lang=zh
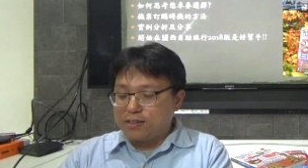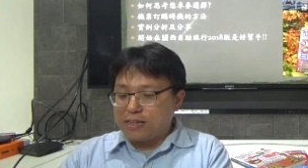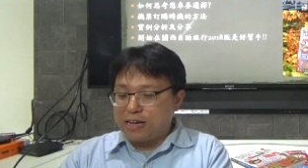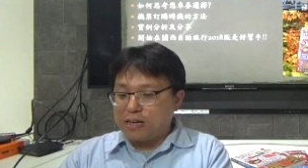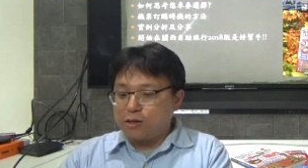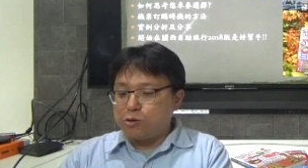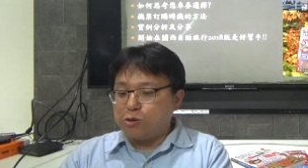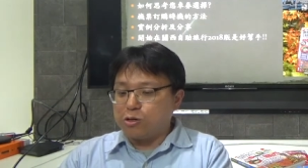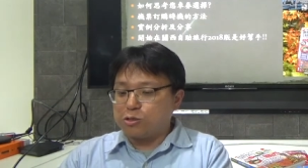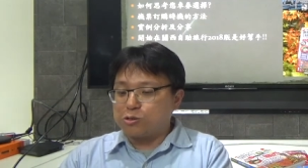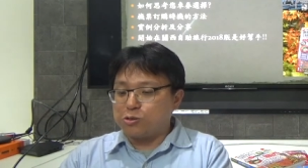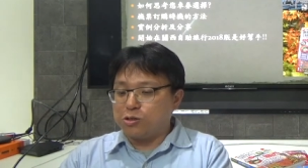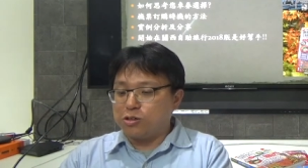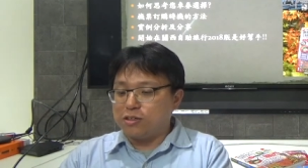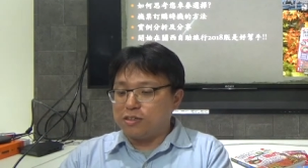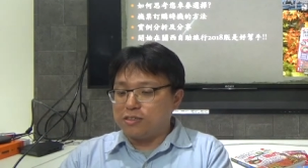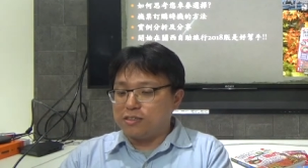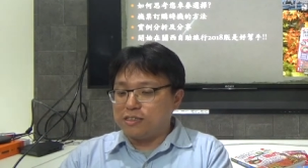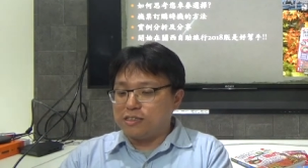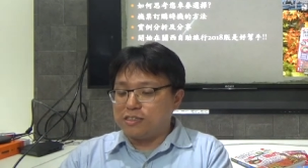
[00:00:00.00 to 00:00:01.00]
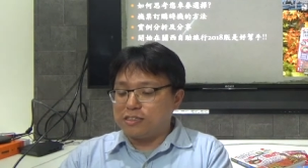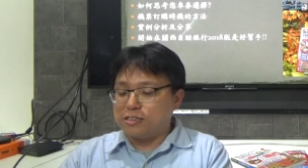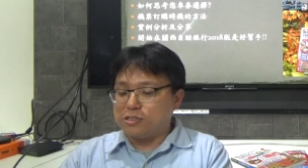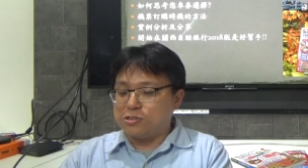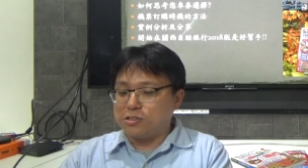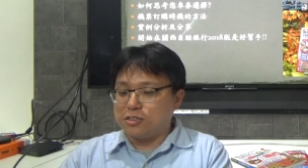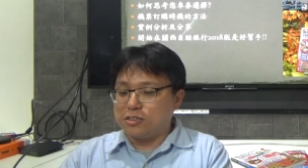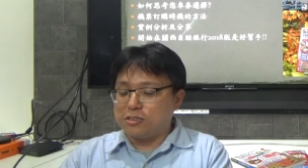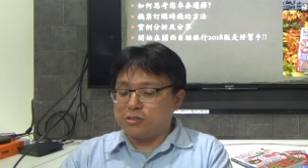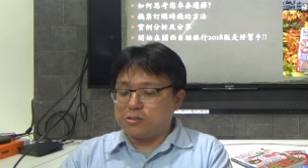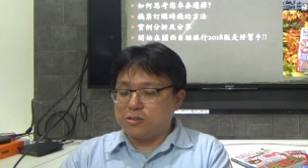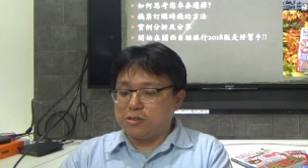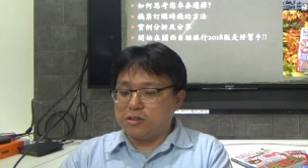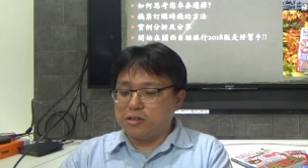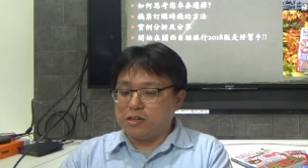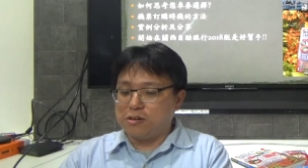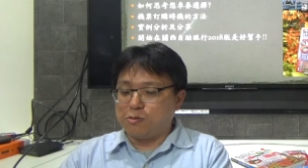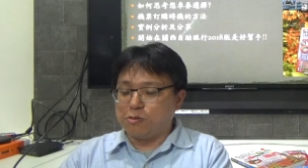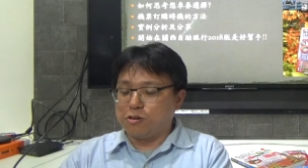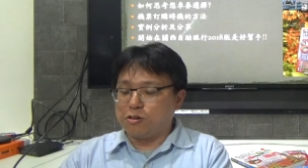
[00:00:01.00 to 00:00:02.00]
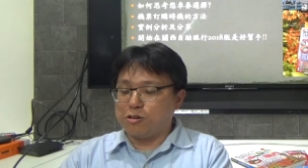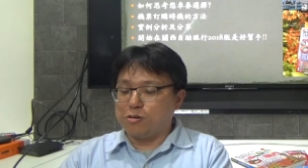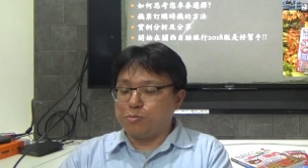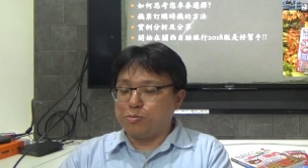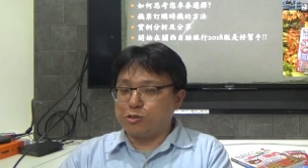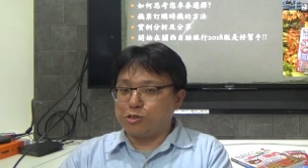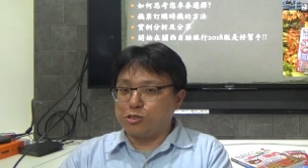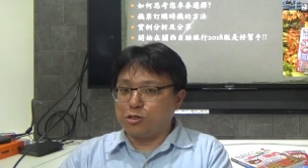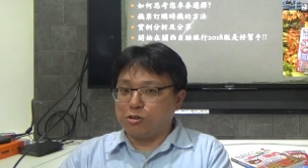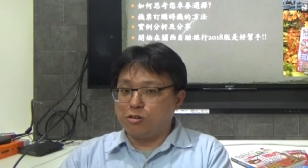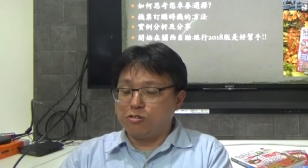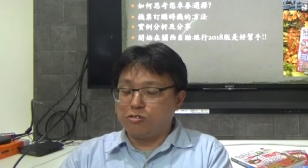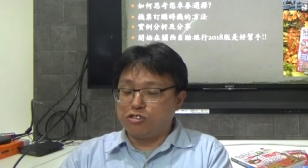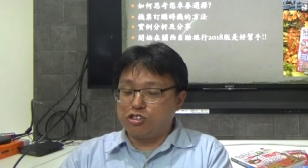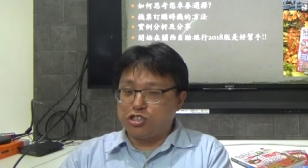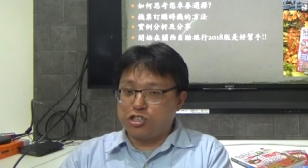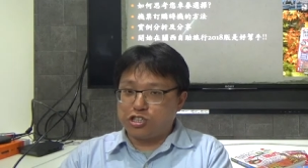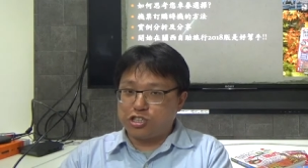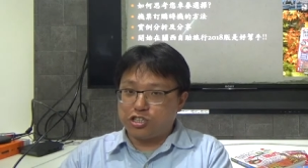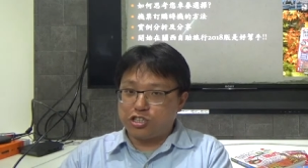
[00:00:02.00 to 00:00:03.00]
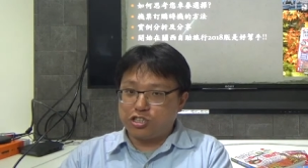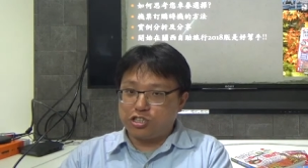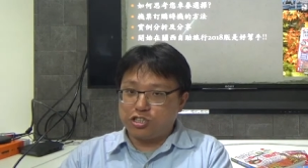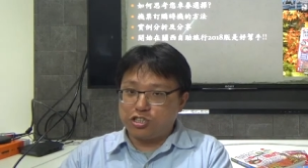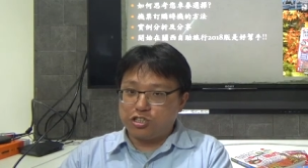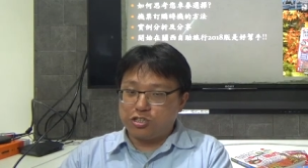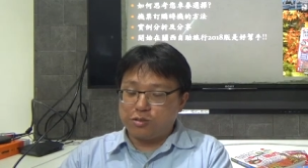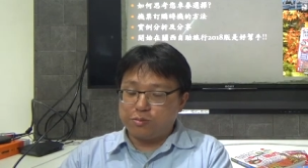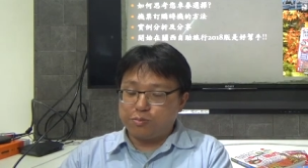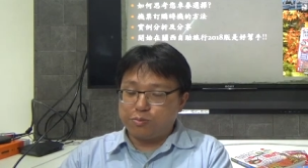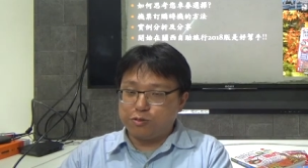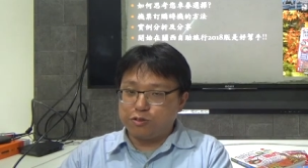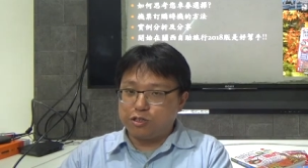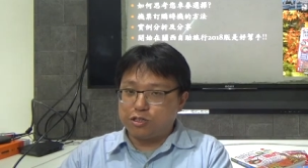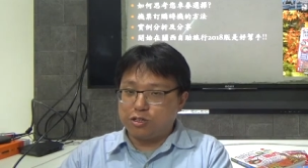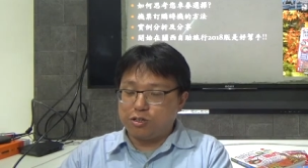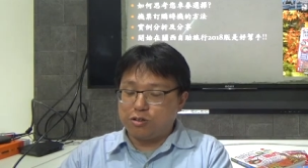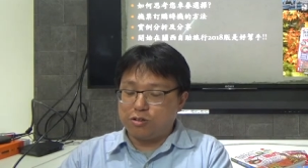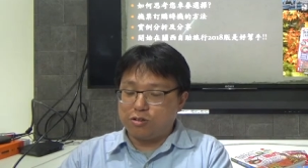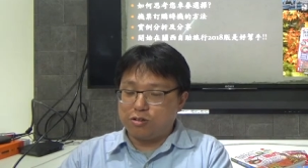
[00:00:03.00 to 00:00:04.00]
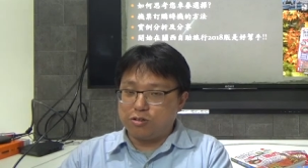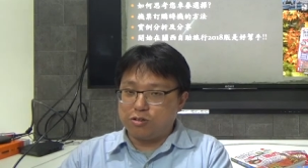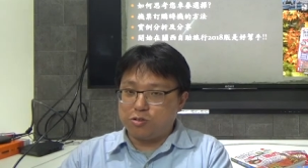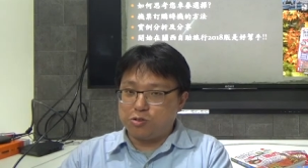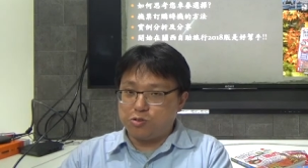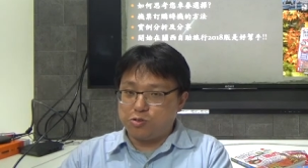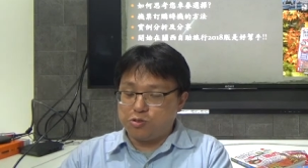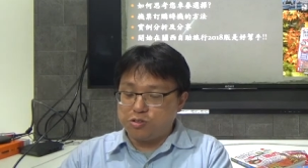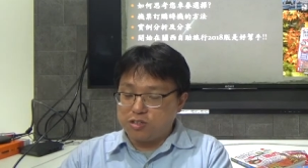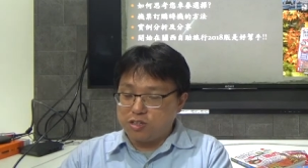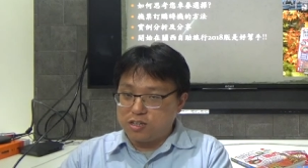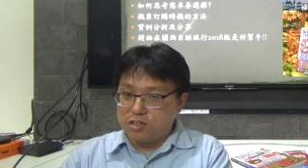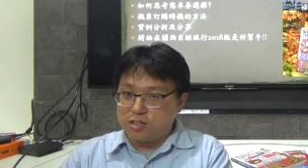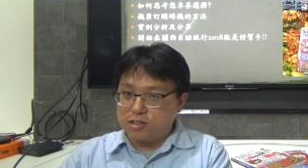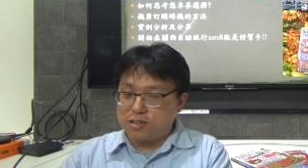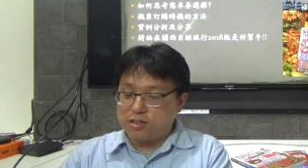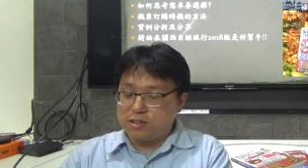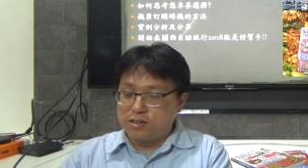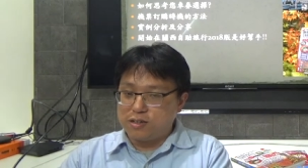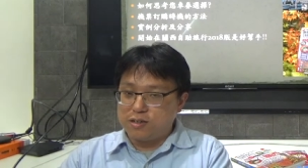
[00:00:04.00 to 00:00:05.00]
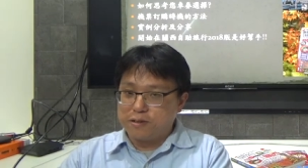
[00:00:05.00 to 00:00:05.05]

那如果说你是觉得说啊，我又不重吃，不重娱乐，